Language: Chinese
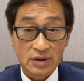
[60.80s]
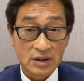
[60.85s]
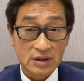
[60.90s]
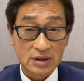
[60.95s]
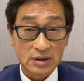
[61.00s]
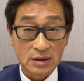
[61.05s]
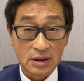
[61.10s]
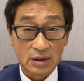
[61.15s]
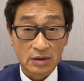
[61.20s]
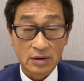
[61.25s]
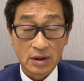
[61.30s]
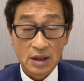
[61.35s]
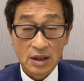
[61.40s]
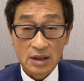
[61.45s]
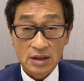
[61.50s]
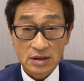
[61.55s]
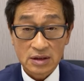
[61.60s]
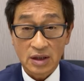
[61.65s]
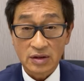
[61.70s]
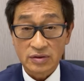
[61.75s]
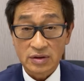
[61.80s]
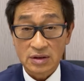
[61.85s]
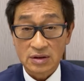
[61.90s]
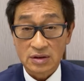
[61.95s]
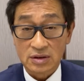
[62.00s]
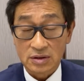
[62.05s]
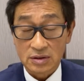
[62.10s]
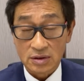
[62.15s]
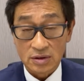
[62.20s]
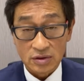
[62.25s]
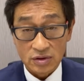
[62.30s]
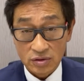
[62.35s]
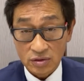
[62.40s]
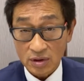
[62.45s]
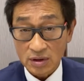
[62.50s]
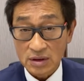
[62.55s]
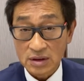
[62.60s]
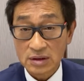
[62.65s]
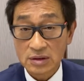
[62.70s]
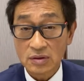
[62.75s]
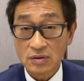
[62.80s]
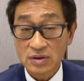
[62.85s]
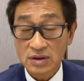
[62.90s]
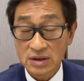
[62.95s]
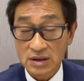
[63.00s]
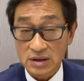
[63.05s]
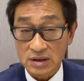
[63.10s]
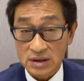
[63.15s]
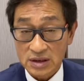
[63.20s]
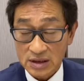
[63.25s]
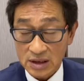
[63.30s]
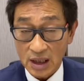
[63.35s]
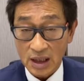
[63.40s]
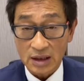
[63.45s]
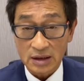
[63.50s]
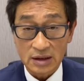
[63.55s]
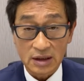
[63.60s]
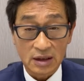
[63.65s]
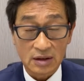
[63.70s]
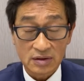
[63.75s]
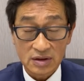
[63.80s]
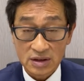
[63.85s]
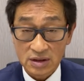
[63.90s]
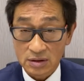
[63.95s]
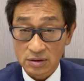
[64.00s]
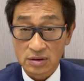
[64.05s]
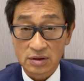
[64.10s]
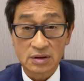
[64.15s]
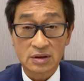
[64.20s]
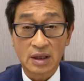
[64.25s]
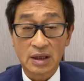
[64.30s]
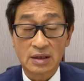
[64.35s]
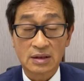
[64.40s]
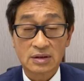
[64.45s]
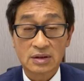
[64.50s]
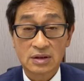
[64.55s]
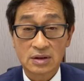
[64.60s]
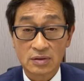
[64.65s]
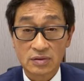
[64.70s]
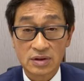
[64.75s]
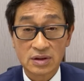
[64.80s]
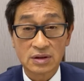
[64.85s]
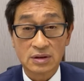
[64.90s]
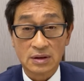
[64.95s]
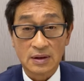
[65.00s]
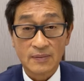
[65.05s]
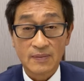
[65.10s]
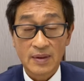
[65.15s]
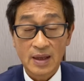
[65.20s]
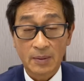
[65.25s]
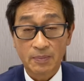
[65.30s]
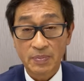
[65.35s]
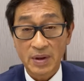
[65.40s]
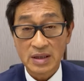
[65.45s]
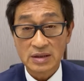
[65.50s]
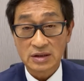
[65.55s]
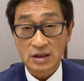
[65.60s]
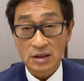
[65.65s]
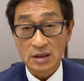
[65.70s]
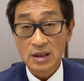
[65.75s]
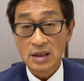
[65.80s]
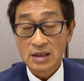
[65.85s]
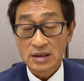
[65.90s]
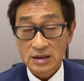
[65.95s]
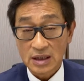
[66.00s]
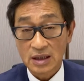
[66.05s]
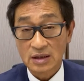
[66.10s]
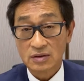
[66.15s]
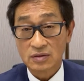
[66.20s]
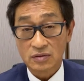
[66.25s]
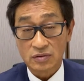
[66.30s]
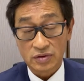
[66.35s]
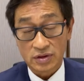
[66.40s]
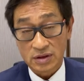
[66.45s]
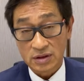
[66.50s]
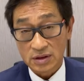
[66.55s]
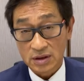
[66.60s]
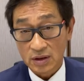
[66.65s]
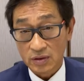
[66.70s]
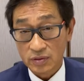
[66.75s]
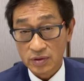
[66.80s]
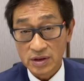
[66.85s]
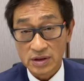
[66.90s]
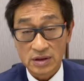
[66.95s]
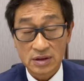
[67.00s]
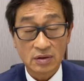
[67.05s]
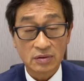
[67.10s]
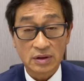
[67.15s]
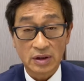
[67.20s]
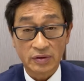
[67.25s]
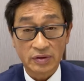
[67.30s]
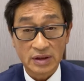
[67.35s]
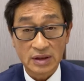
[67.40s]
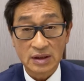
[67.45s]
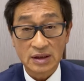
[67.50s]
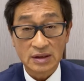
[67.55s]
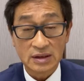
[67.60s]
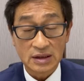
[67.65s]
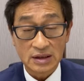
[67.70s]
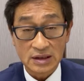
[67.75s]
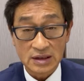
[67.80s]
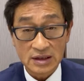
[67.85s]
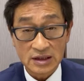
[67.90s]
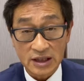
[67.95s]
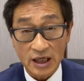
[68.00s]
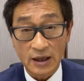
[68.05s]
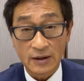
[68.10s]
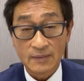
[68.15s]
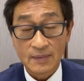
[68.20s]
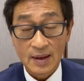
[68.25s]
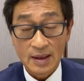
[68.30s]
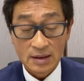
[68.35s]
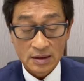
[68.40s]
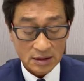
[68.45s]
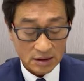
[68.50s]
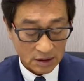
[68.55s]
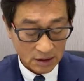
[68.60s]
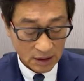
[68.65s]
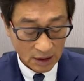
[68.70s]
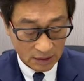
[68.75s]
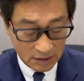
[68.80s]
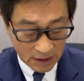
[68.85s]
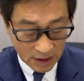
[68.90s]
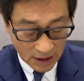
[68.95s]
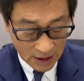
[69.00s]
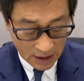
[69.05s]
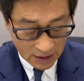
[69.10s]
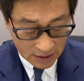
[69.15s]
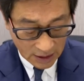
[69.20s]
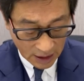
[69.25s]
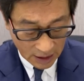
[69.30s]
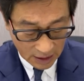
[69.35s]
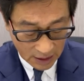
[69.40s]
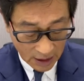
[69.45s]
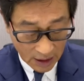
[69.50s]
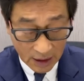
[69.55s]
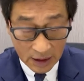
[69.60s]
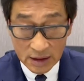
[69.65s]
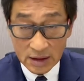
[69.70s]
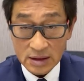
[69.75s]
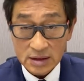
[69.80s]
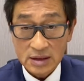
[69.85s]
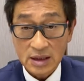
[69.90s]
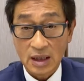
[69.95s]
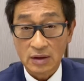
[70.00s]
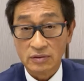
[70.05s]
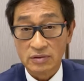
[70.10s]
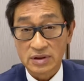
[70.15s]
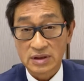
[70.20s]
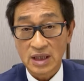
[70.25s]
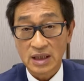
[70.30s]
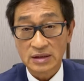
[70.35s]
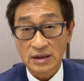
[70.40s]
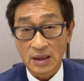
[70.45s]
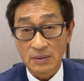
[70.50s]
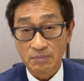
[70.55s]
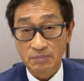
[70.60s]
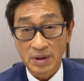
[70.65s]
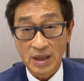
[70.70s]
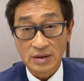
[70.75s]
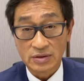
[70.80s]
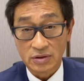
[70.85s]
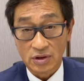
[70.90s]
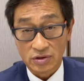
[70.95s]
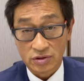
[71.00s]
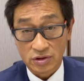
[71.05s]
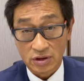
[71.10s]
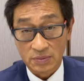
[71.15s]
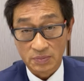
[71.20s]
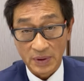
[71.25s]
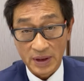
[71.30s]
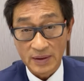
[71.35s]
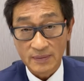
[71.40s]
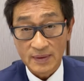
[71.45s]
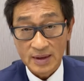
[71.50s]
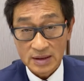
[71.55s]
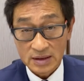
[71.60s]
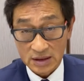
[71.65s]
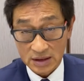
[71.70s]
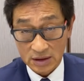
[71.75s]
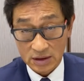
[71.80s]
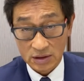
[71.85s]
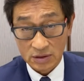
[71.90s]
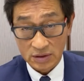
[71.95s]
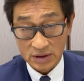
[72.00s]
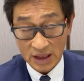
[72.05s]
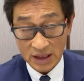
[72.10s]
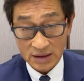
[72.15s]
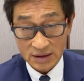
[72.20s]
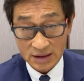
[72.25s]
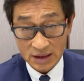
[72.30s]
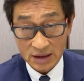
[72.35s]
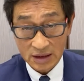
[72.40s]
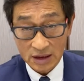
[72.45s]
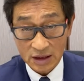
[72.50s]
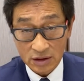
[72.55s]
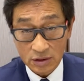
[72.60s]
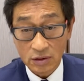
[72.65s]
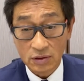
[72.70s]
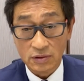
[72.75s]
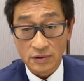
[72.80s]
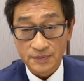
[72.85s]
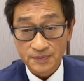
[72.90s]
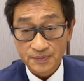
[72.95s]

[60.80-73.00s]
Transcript: 时候，上证指数最终是下调四十点收市，那变成香港股市也会受到一定的影响，就到大概下午三点半左右水平，指数曾经一度